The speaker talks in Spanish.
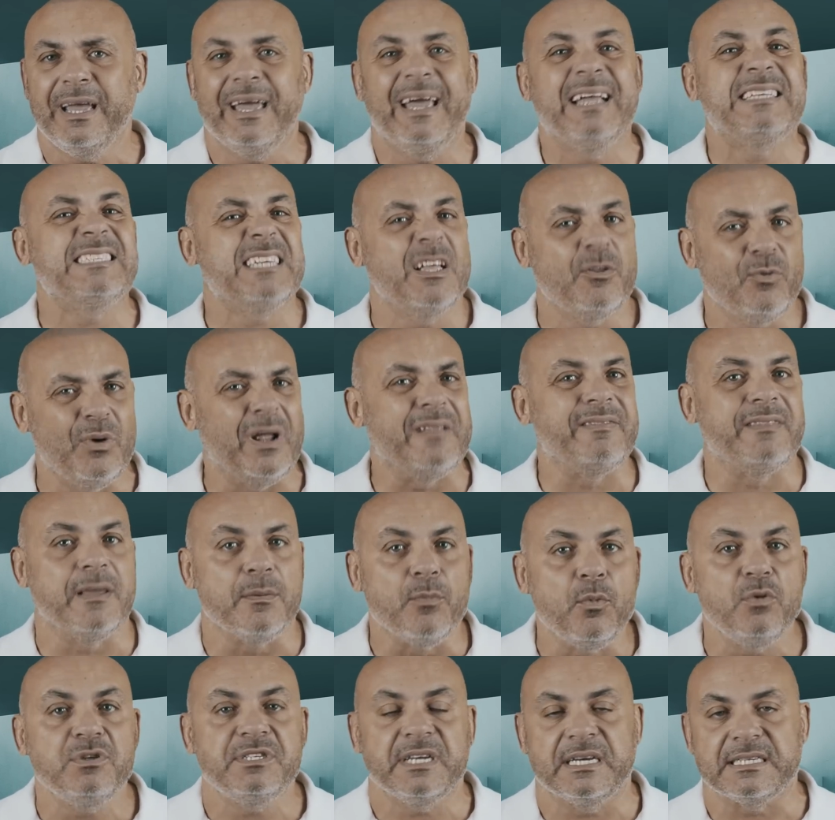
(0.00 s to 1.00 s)
hecha durante
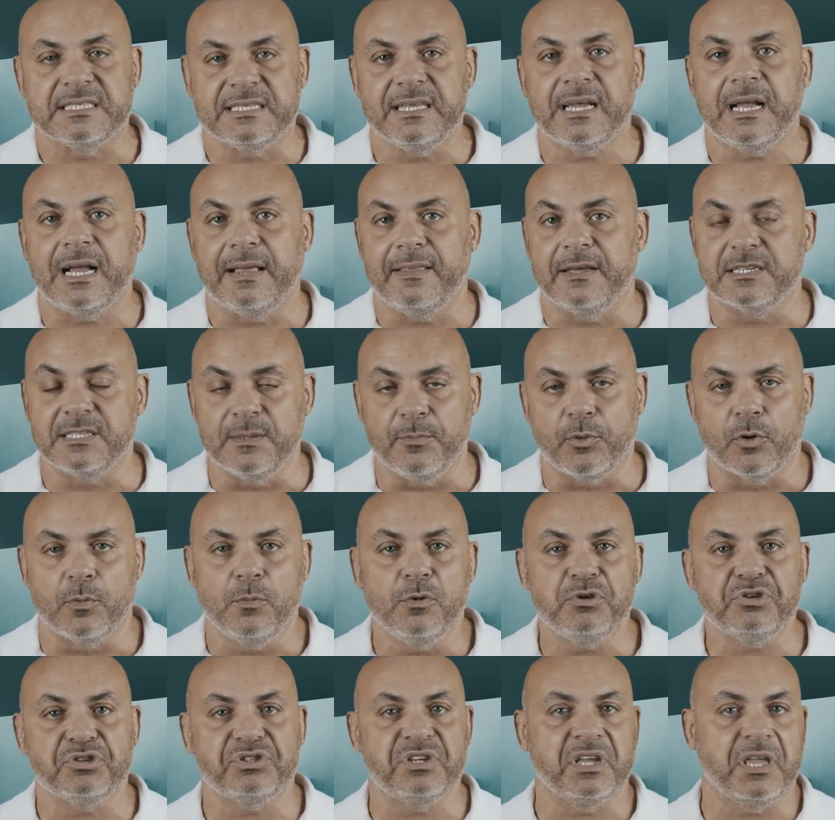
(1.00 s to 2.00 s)
muchas décadas y por
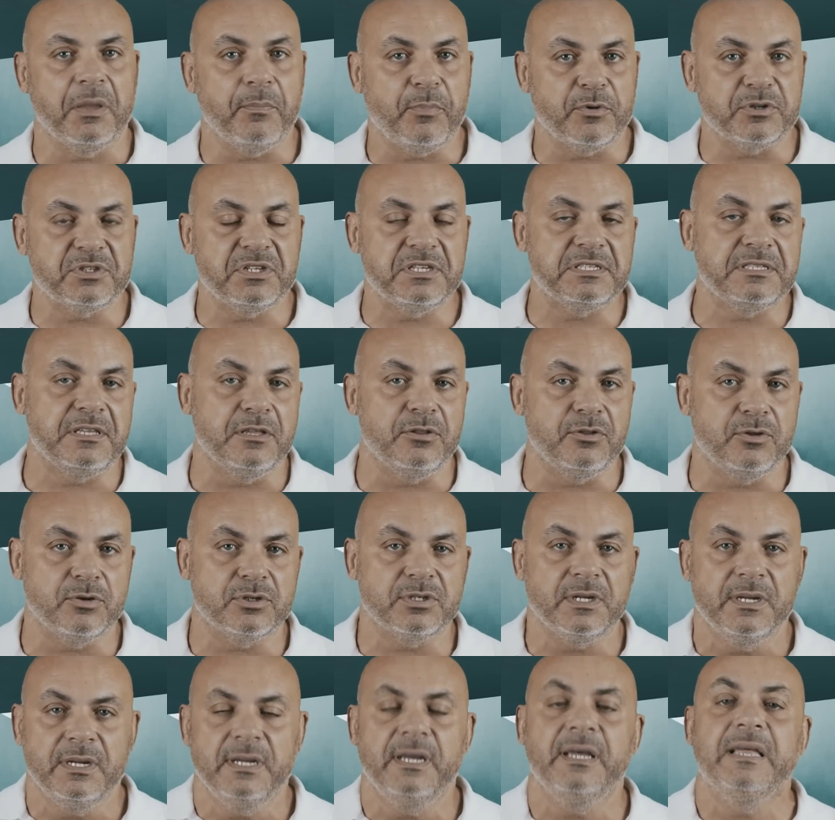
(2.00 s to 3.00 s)
muchos equipos
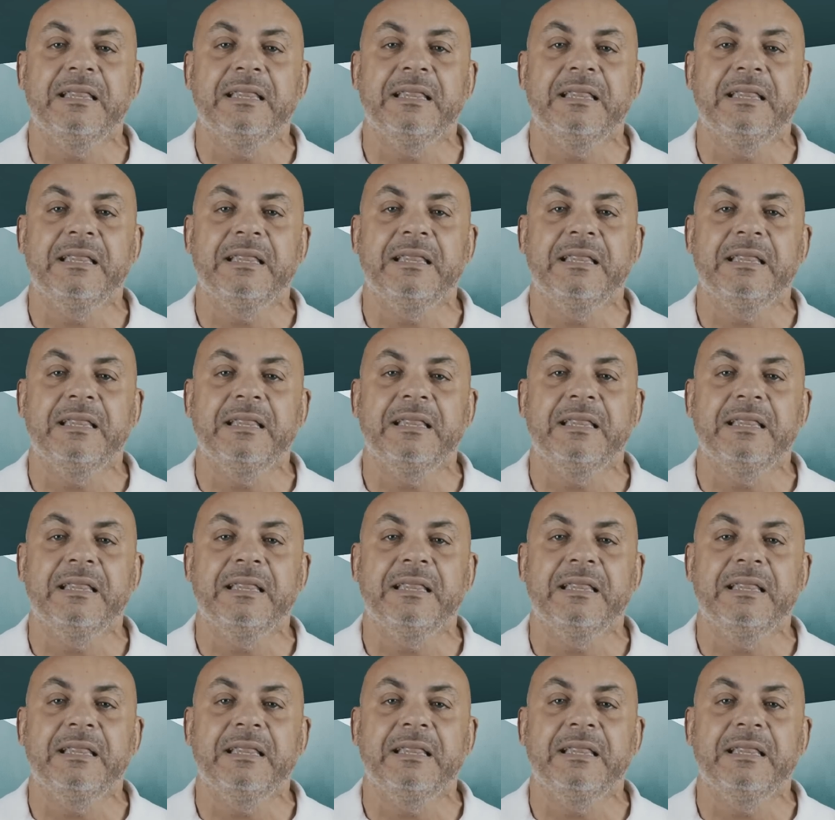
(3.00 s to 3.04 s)
distintos,